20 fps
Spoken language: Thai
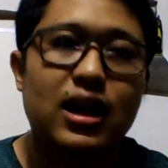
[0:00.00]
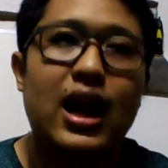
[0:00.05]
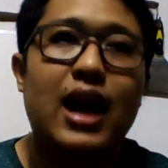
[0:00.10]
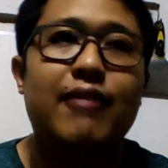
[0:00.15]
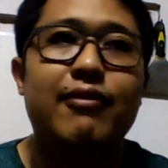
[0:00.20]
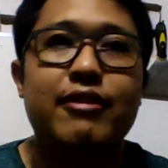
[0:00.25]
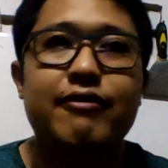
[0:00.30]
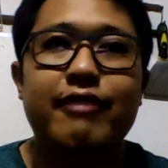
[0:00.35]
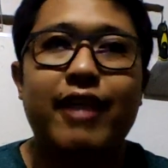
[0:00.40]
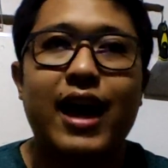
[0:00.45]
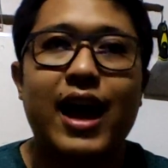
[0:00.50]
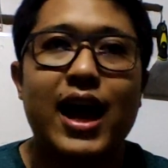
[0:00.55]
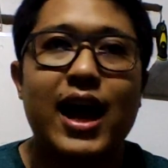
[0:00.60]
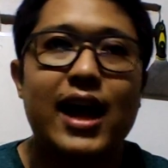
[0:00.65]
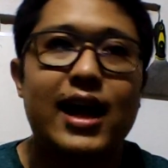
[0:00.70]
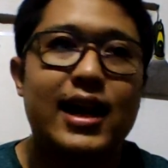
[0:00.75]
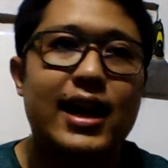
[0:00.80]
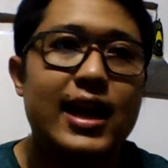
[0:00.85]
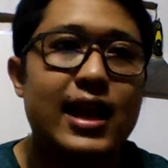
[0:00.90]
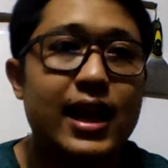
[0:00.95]
งานไฟฟ้า
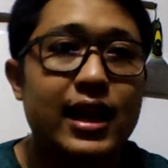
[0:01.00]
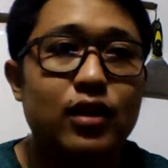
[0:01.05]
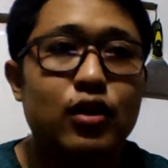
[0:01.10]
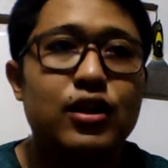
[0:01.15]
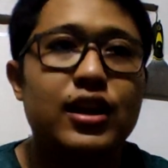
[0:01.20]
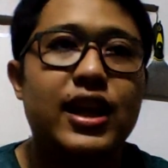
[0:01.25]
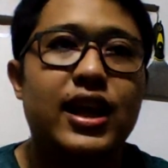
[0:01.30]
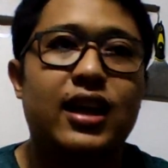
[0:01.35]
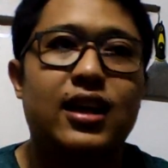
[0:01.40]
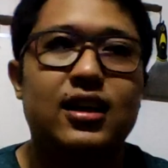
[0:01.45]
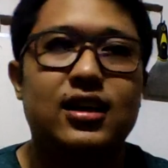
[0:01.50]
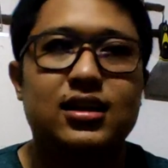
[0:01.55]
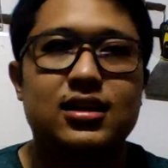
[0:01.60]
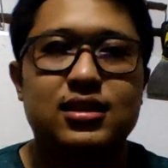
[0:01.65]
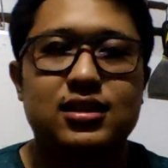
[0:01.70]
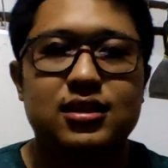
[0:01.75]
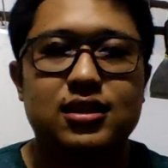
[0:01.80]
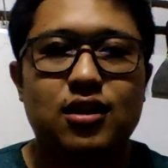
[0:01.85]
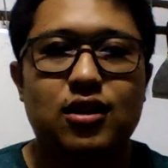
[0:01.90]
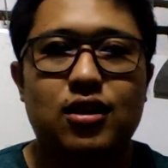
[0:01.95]
และอิเล็กทรอนิกส์
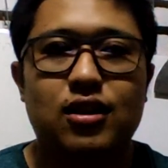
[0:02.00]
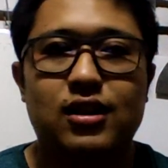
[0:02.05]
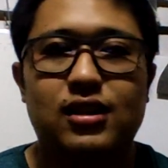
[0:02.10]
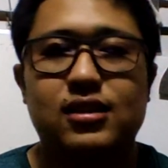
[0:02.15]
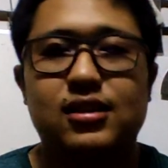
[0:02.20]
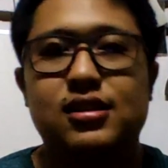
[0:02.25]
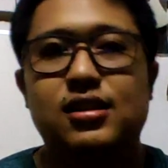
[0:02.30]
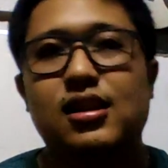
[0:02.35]
ก่อน